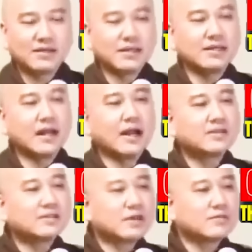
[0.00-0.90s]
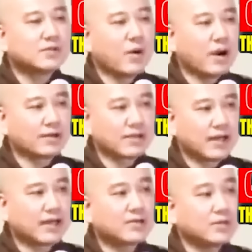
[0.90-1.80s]
Các vị khác thì
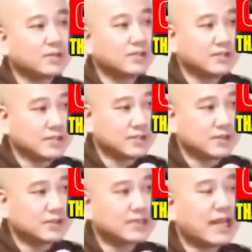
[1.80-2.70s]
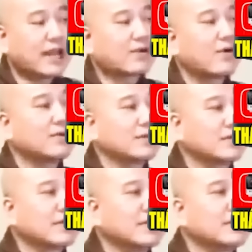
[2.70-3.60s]
có cái tâm trí muốn
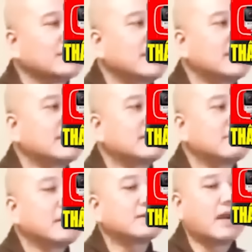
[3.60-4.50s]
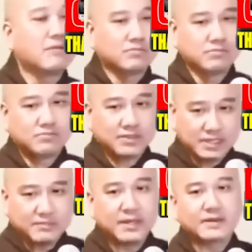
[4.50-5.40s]
hội nhập vào đời sống
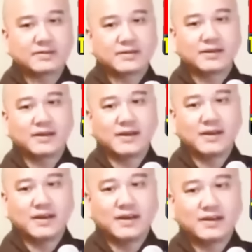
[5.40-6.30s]
mới của người dân,